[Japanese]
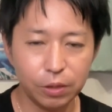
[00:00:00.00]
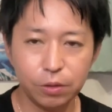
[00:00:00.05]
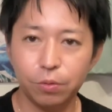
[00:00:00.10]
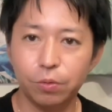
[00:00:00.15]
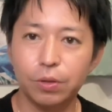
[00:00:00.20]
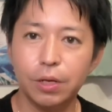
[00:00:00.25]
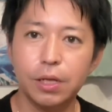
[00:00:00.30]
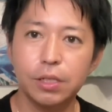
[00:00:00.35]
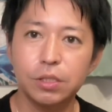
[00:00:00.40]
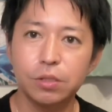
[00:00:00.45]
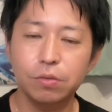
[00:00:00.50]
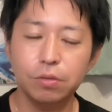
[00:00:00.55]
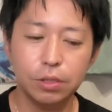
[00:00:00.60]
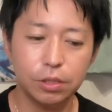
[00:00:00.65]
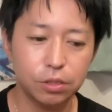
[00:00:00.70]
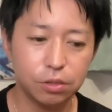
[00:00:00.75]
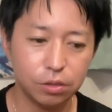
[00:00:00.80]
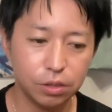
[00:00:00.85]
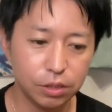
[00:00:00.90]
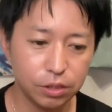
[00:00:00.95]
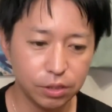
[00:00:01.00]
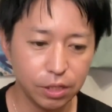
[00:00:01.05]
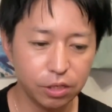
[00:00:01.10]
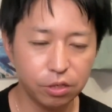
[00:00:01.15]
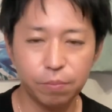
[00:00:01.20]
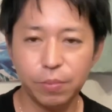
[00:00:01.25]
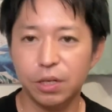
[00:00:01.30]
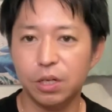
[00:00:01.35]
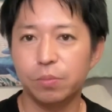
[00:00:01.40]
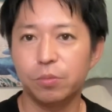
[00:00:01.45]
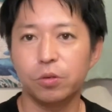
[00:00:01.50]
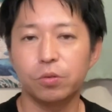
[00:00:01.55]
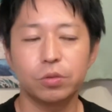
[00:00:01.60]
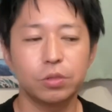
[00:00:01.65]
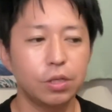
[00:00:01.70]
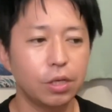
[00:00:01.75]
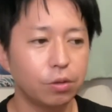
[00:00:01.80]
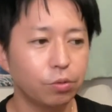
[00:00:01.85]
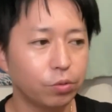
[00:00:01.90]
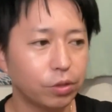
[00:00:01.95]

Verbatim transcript: はり同じようにツインスターの学びをしてい